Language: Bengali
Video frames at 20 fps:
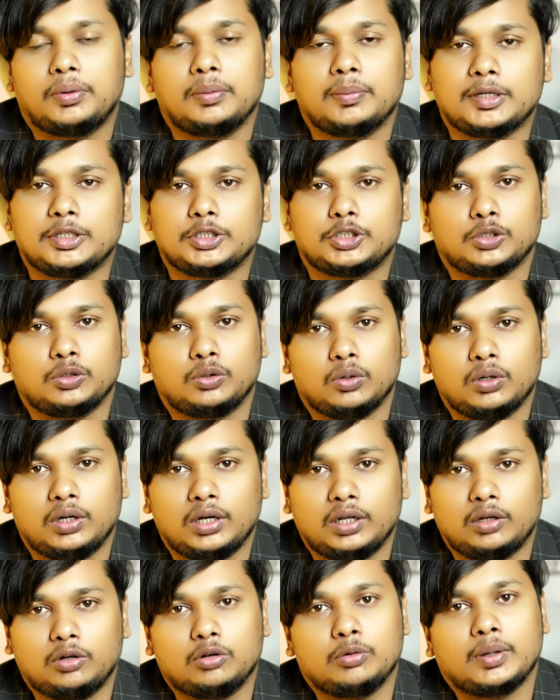আপডেট
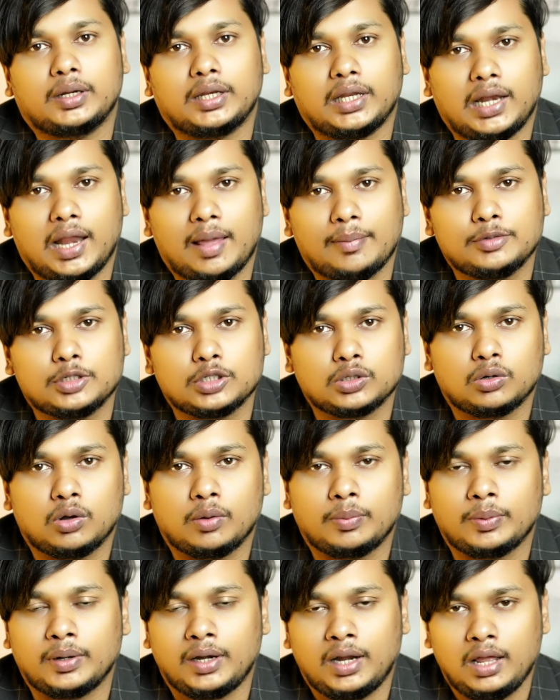করলে খুব একটা লাভজনক
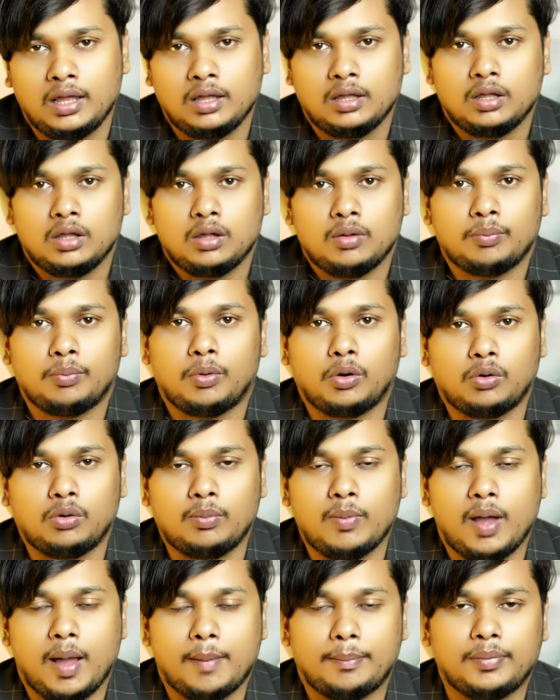হবে না
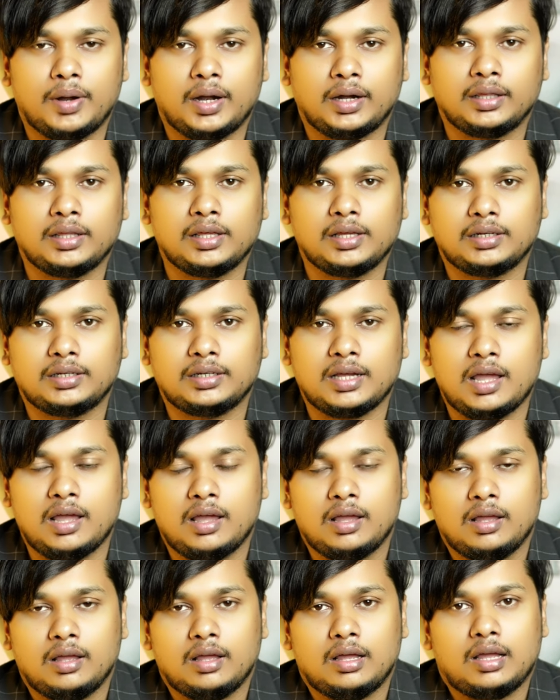বরং আপনার গিকটা
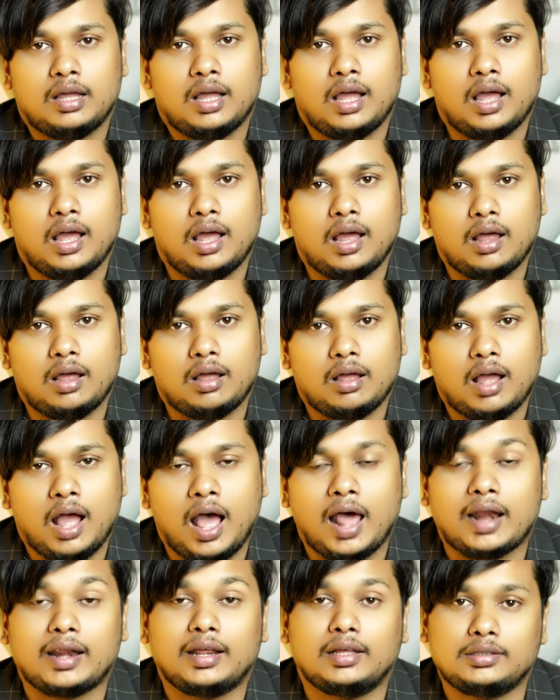
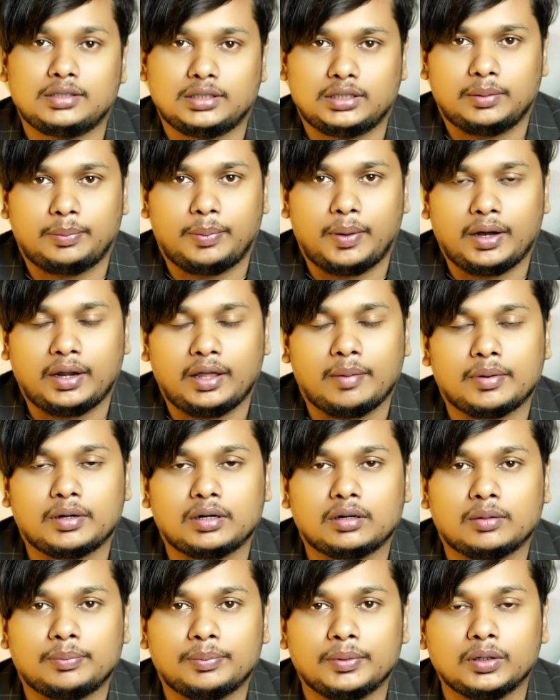হারায় যেতে পারে
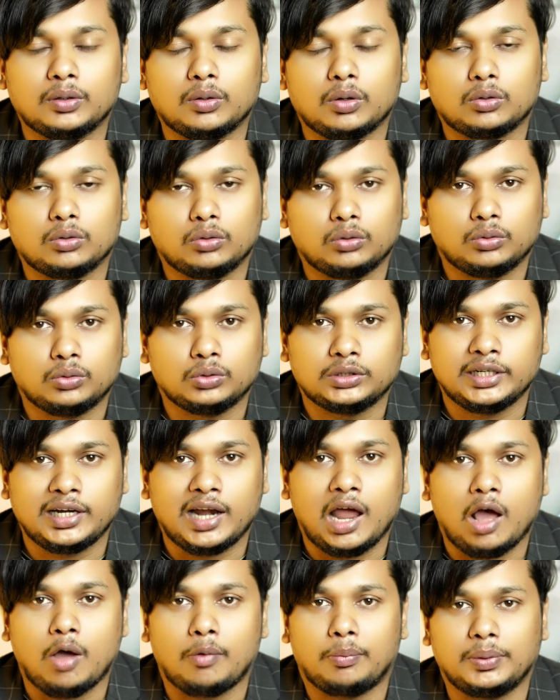আবার আপনি কখনো খুঁজে
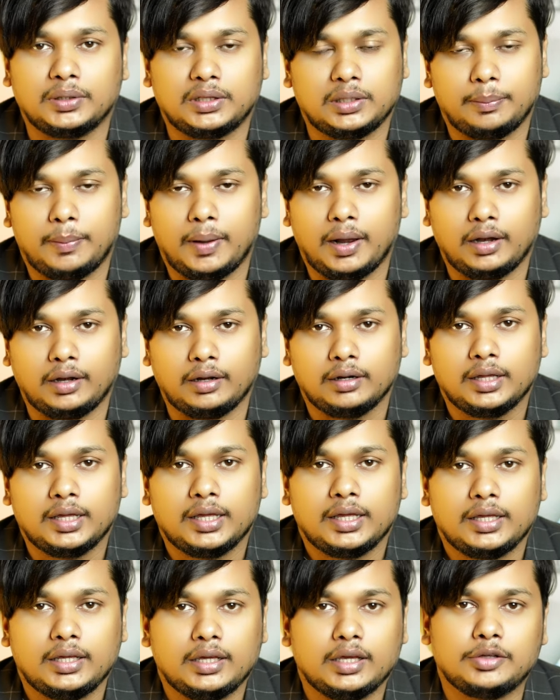নাও পেতে পারেন
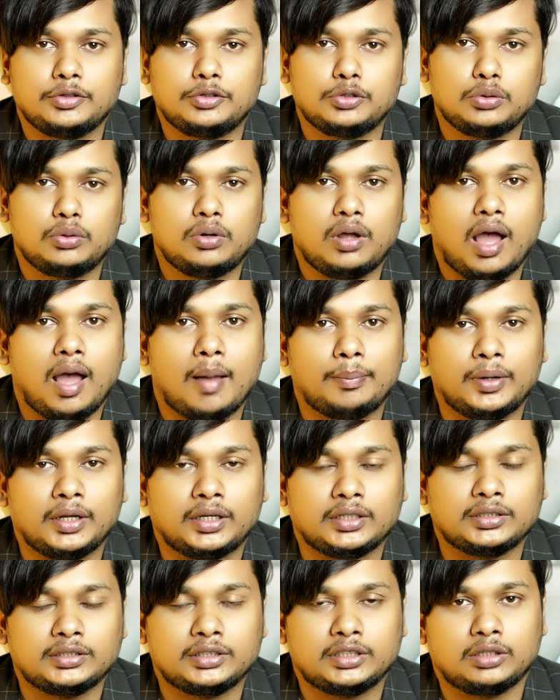এই জন্য
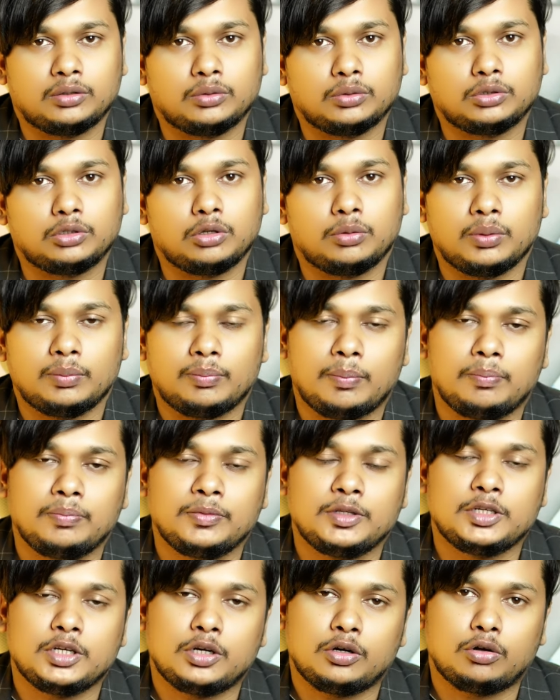আপনাকে যেটা করতে হবে
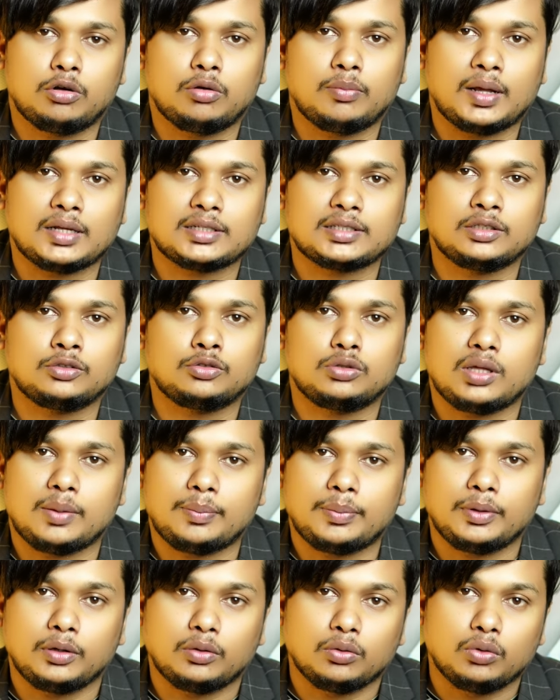যেরকম আছে যদি
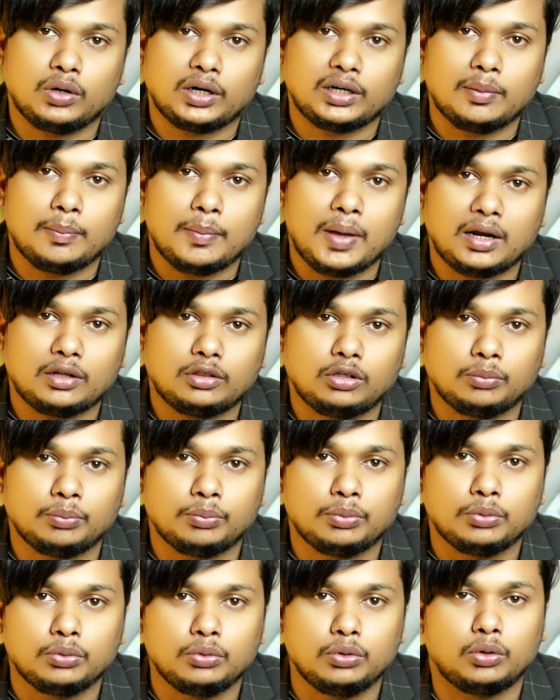আপনি কোনো একটা মারাত্মক
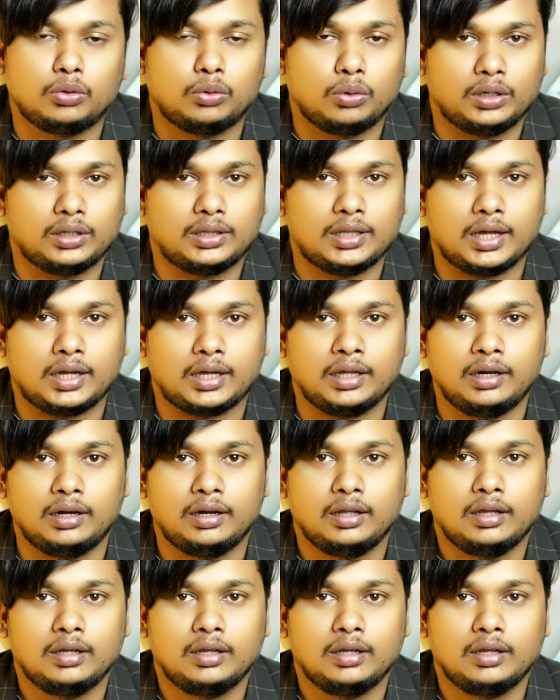ভুলও করে থাকেন